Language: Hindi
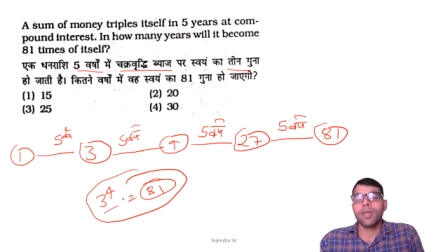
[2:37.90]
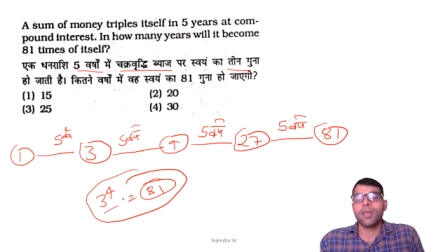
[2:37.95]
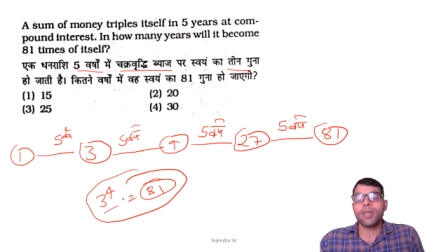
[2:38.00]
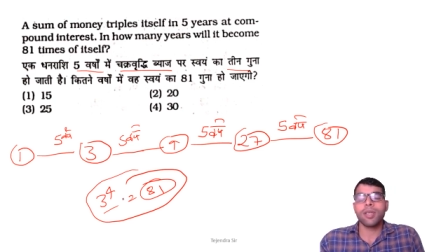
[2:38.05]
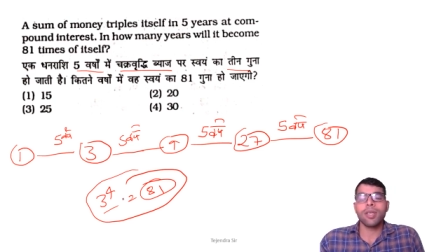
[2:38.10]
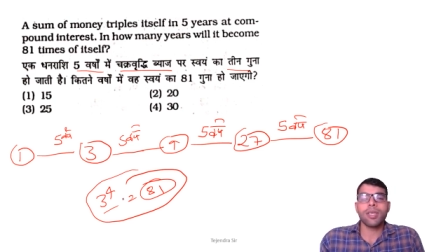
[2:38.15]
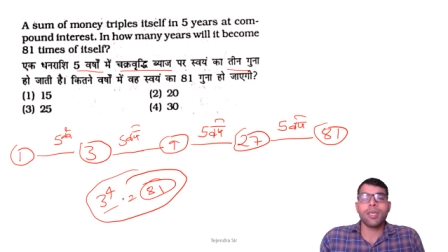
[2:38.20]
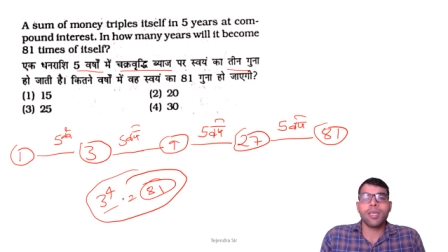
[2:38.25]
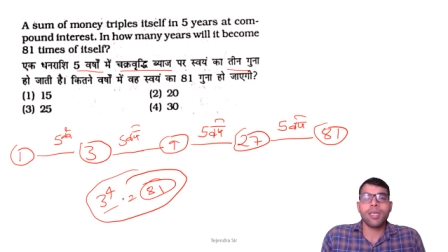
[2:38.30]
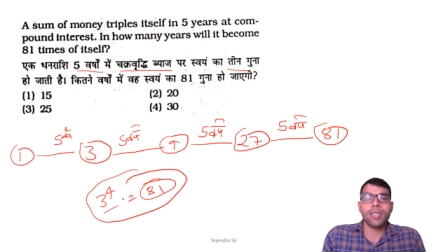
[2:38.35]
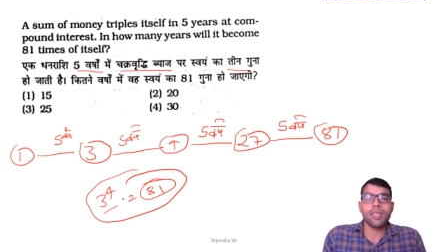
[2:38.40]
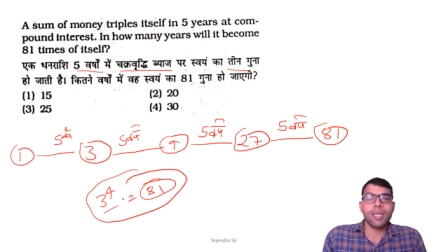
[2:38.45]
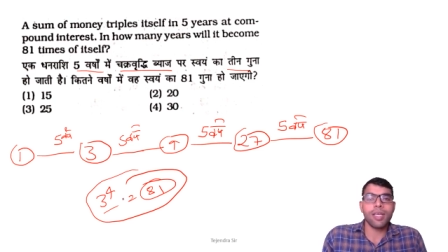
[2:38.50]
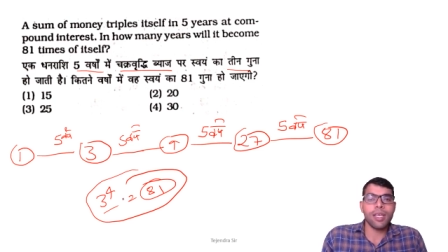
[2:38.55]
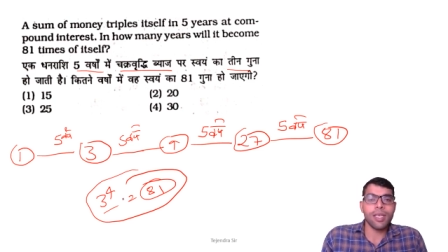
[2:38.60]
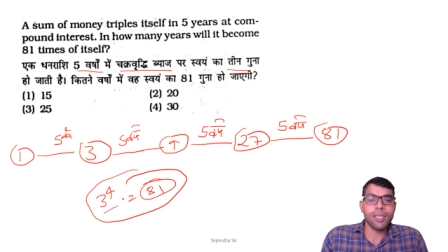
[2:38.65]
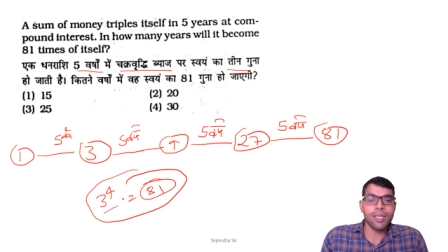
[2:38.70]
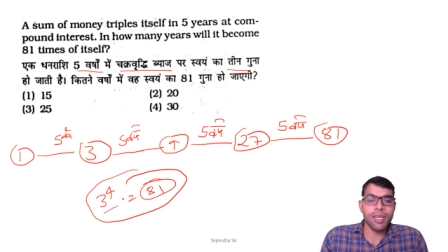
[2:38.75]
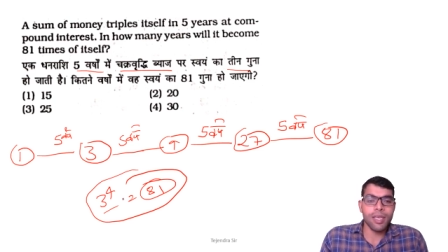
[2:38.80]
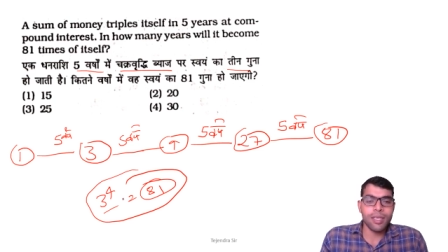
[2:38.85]
ट्रिक की
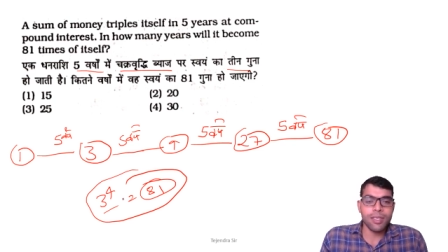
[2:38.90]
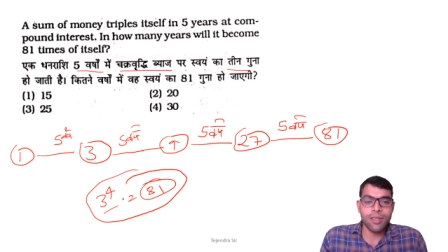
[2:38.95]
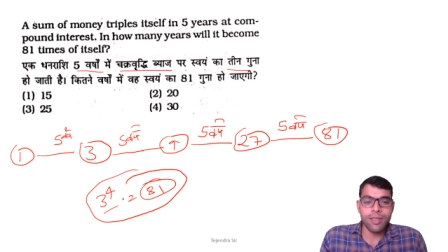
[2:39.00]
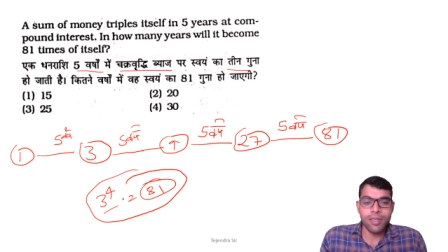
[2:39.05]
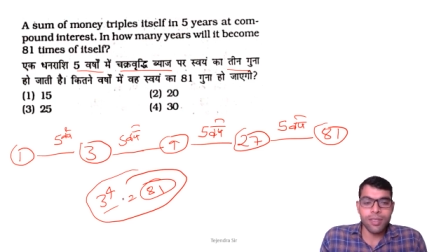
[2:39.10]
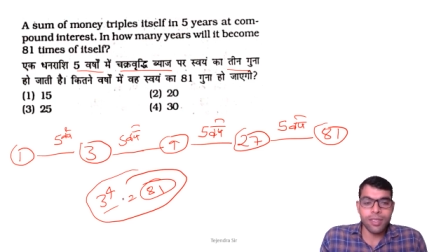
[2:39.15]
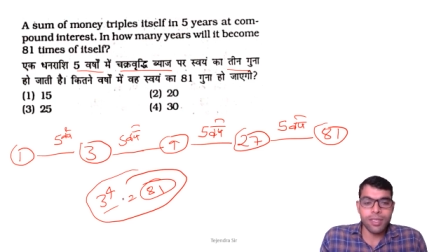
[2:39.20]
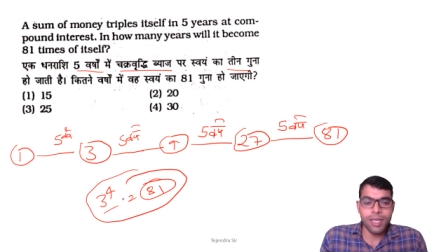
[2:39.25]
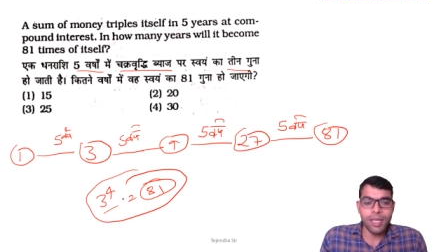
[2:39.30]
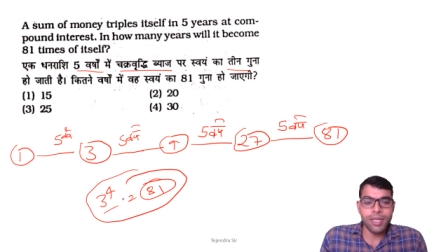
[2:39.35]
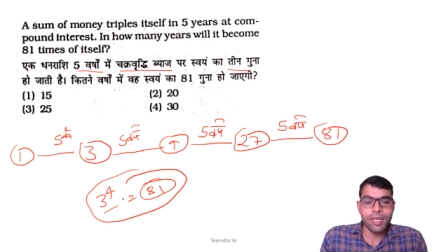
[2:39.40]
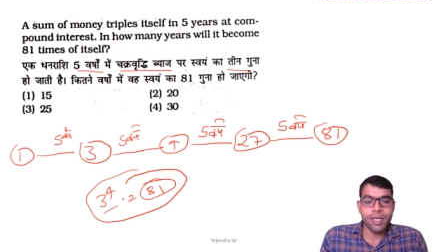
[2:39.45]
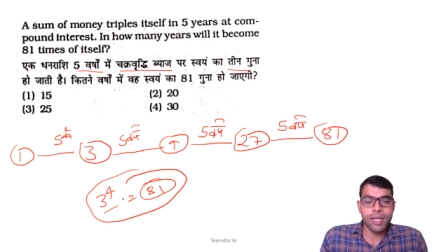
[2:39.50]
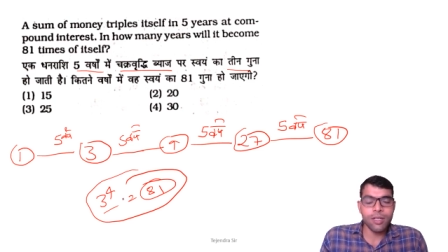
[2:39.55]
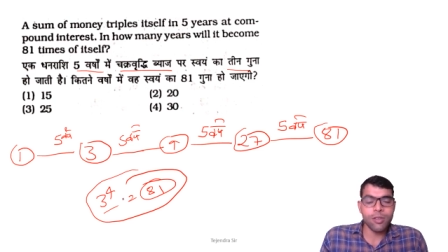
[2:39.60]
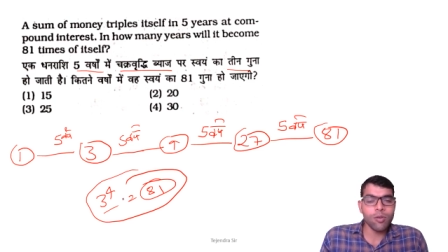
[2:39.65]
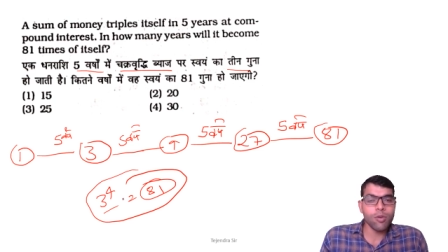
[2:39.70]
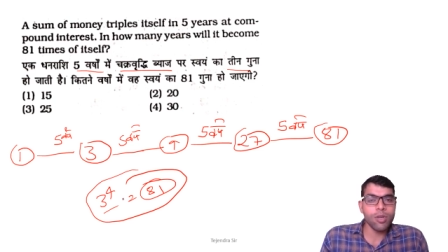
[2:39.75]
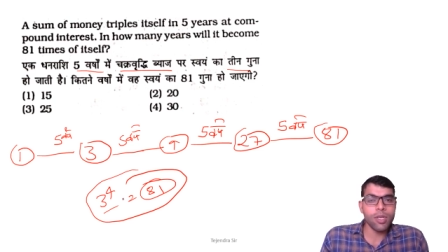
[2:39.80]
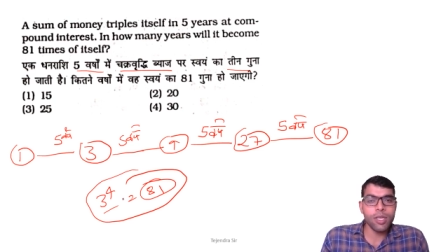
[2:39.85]
तरह यानी
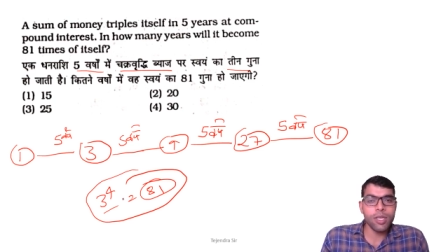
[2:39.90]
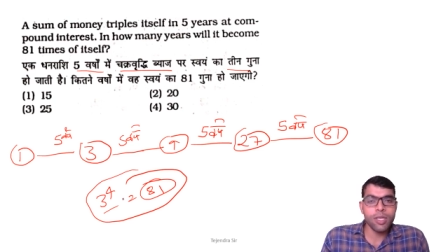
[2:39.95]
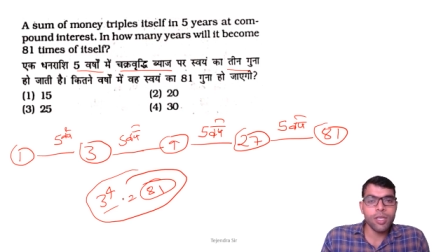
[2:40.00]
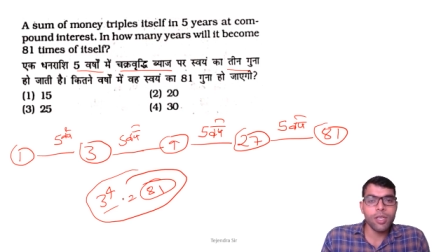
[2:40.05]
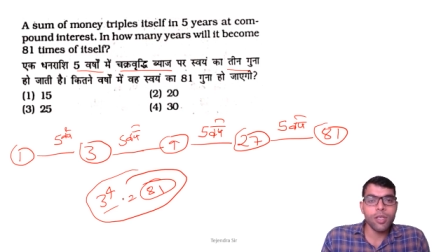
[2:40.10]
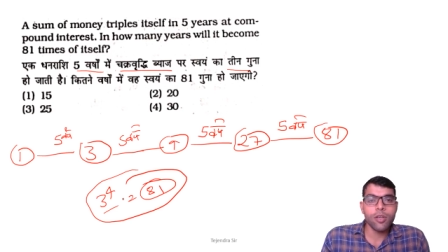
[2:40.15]
रटोगे